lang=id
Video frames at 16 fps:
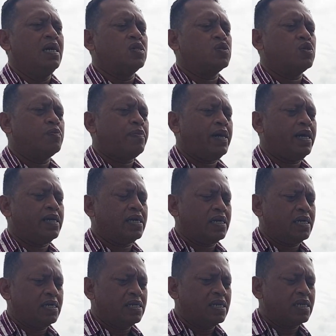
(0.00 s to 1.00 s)
supaya
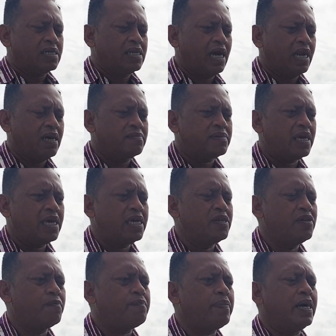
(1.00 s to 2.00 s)
dalam
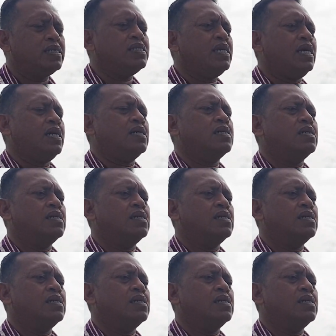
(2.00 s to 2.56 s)
kehidupannya